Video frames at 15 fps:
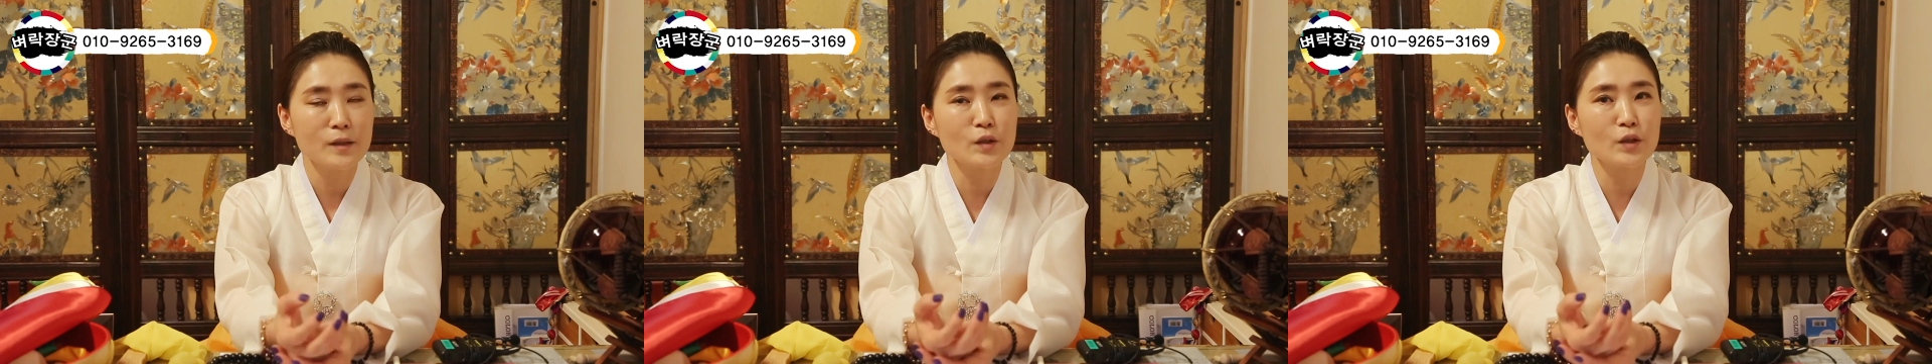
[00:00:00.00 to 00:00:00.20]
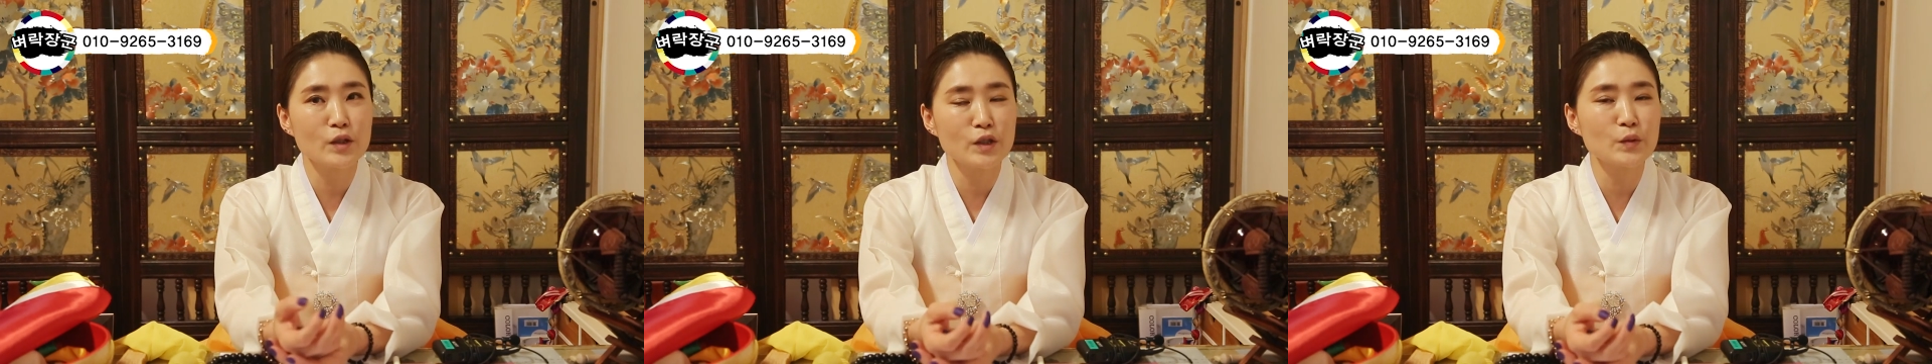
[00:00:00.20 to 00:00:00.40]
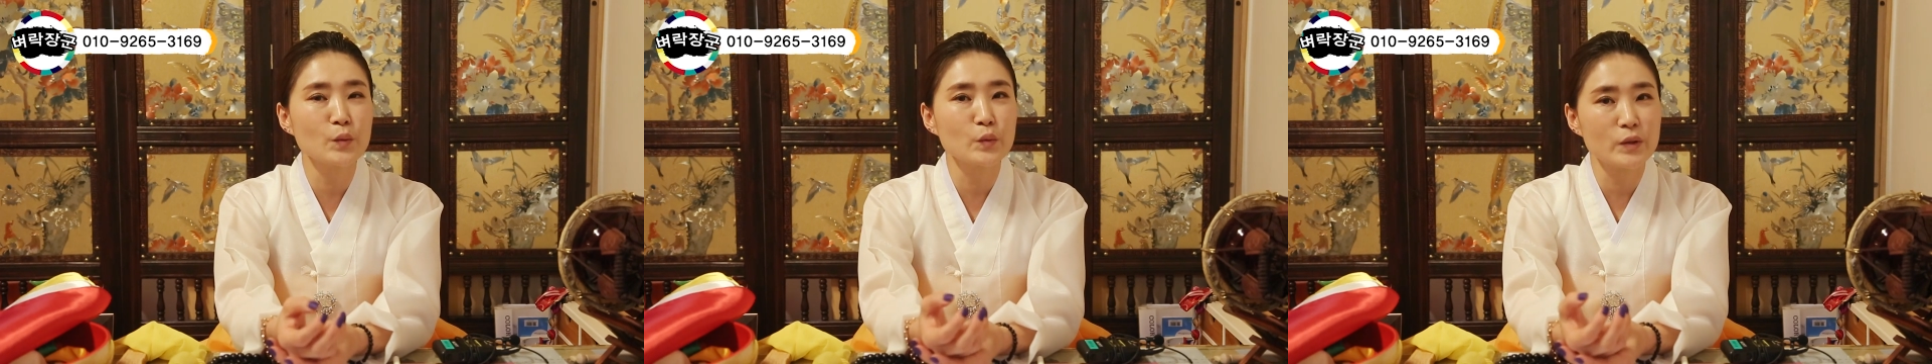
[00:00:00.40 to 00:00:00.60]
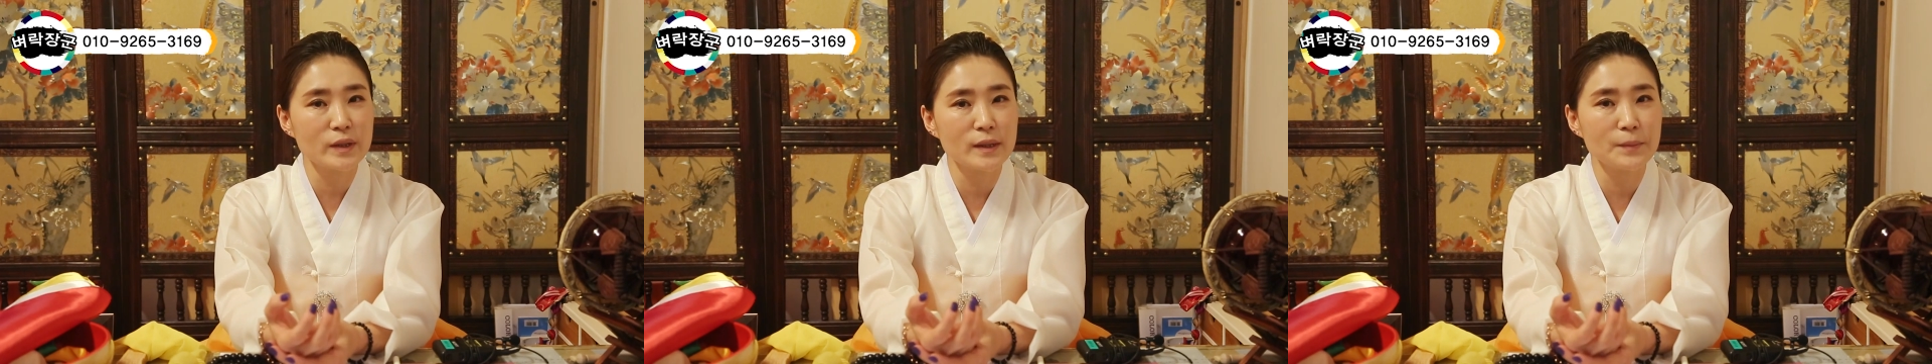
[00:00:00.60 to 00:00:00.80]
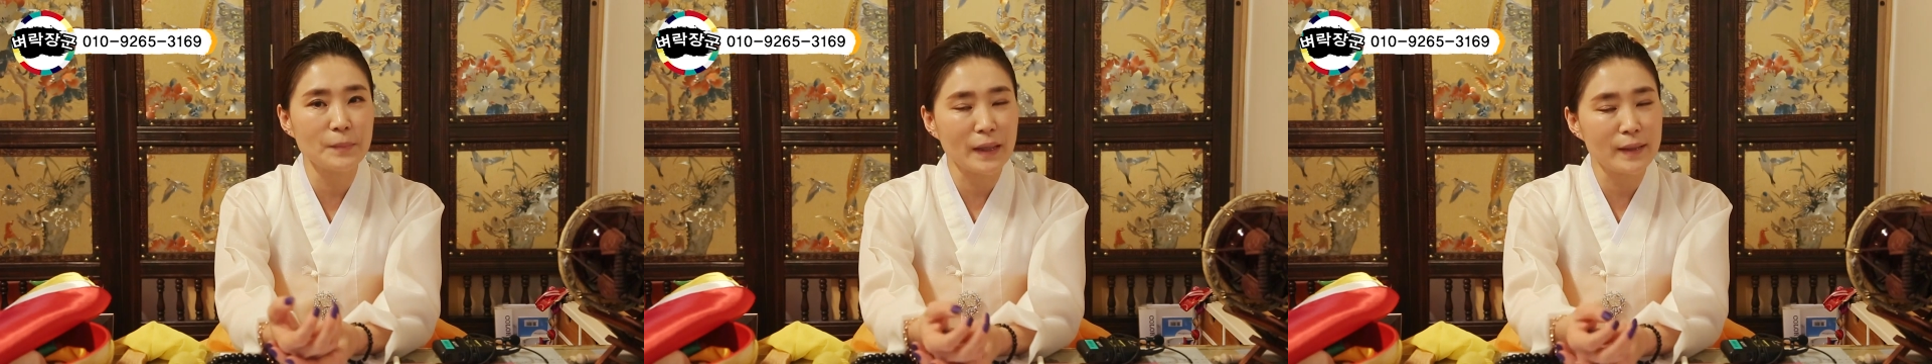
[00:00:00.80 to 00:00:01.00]
그런
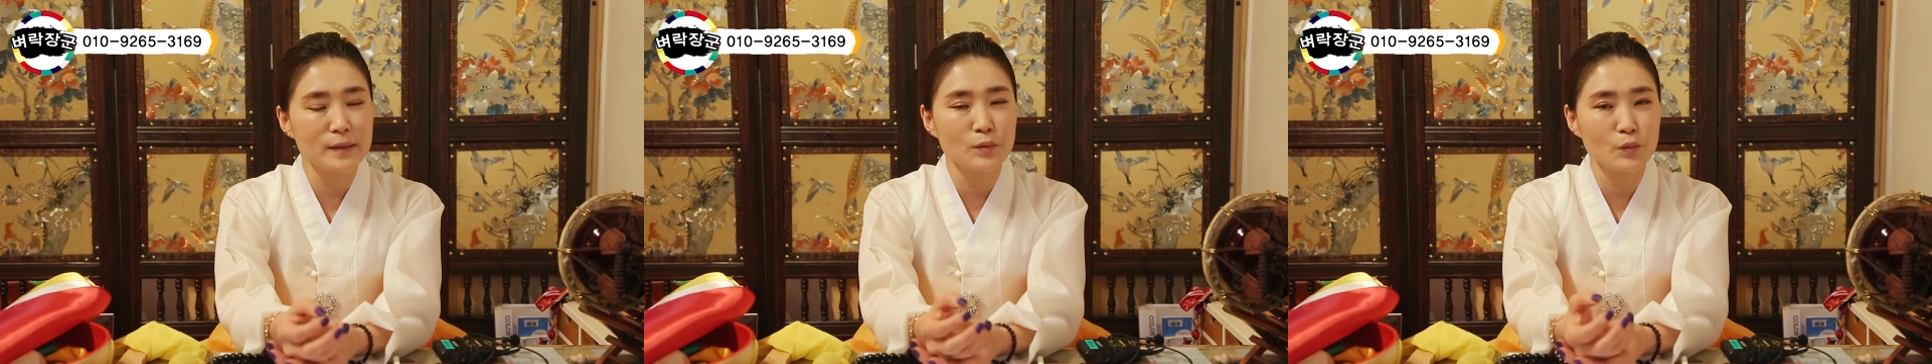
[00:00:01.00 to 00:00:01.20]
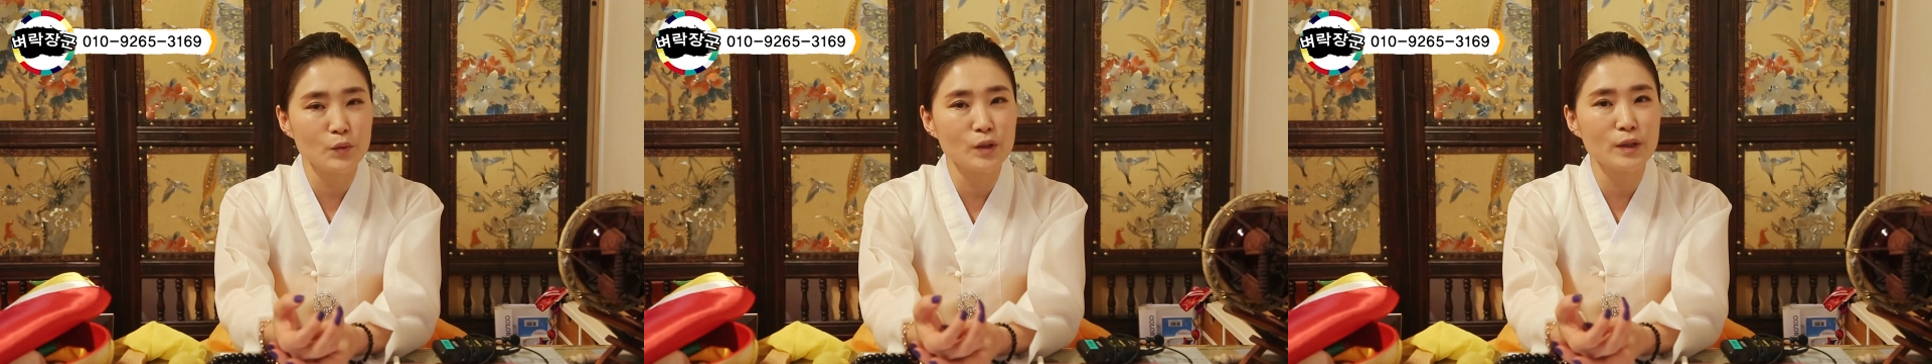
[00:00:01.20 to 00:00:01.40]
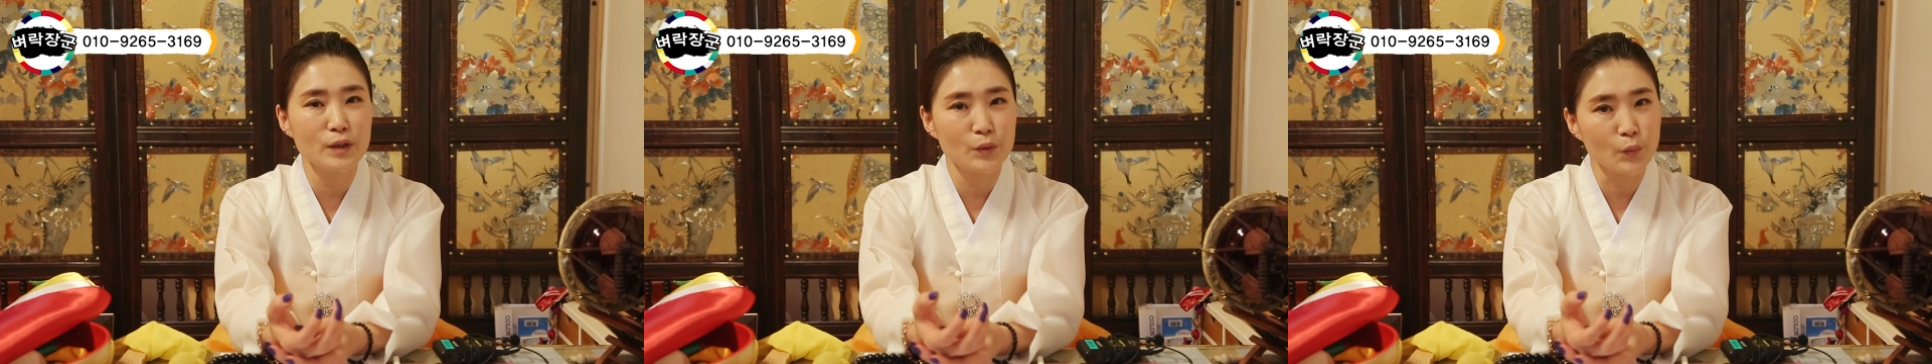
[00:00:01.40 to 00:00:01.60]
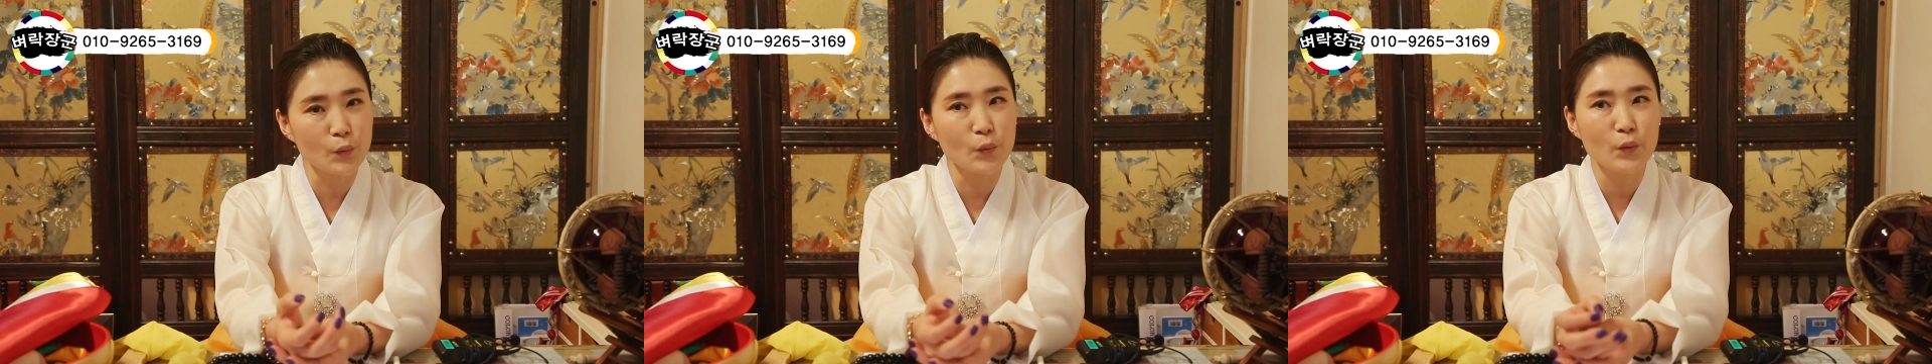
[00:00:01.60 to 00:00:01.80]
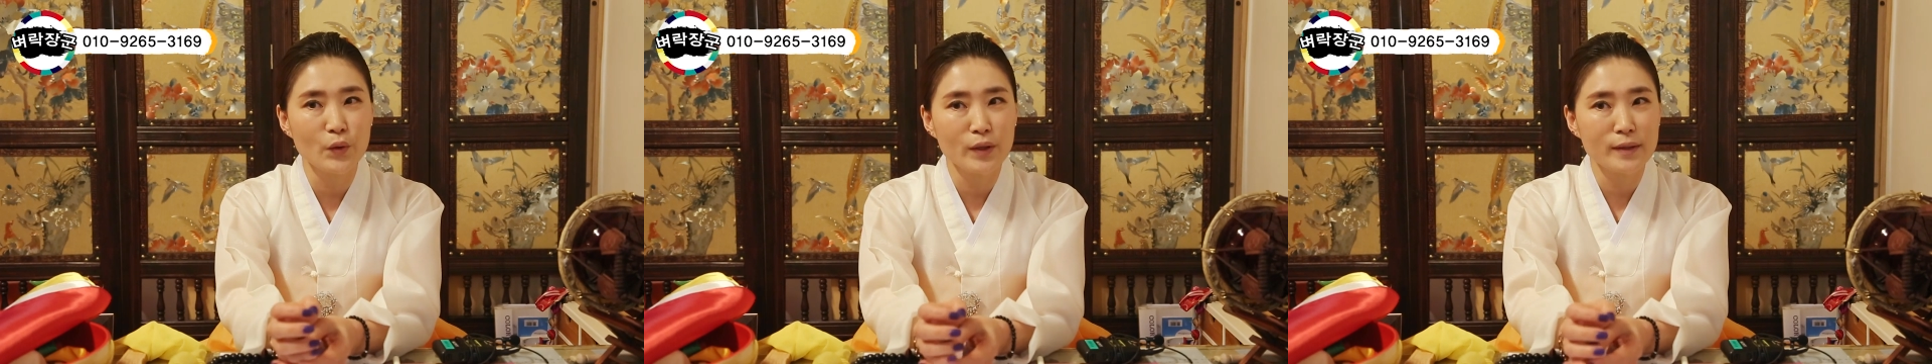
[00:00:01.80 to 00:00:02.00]
기도들 많이
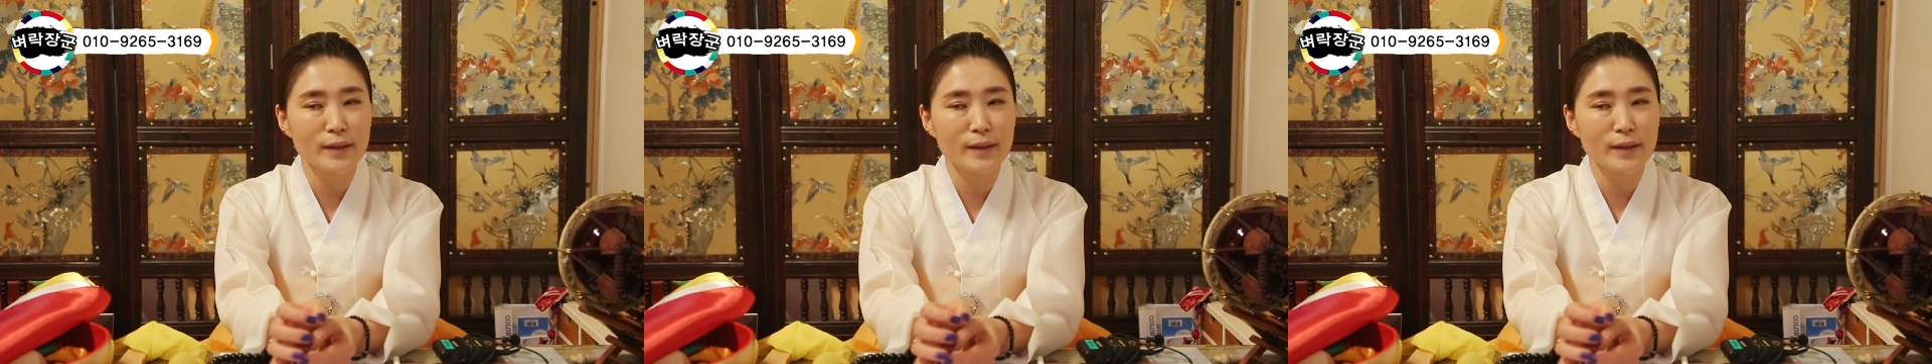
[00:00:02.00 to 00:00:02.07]
올리고